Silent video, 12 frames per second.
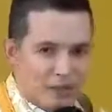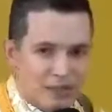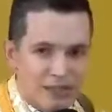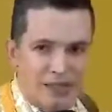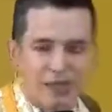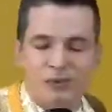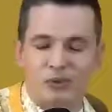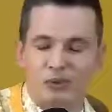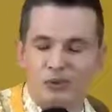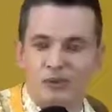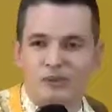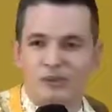a
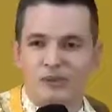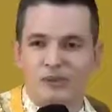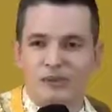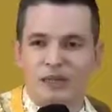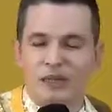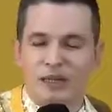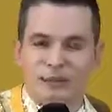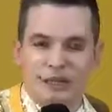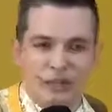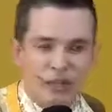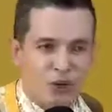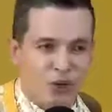Deus que tenha
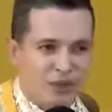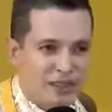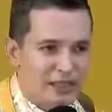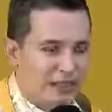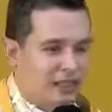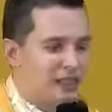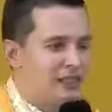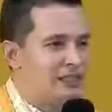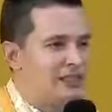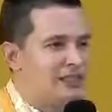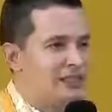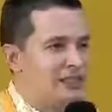misericórdia
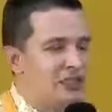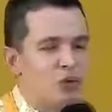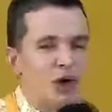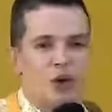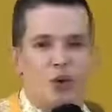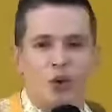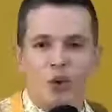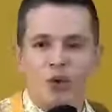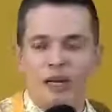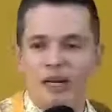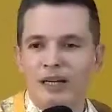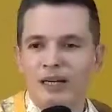dele, que o
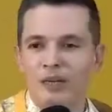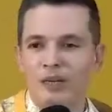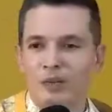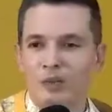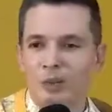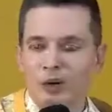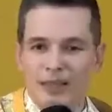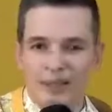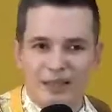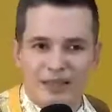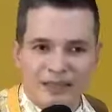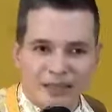acolha nas
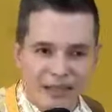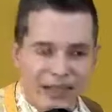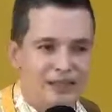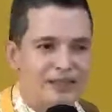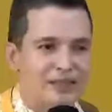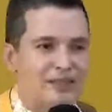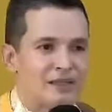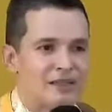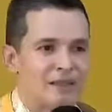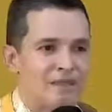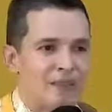moradas eternas.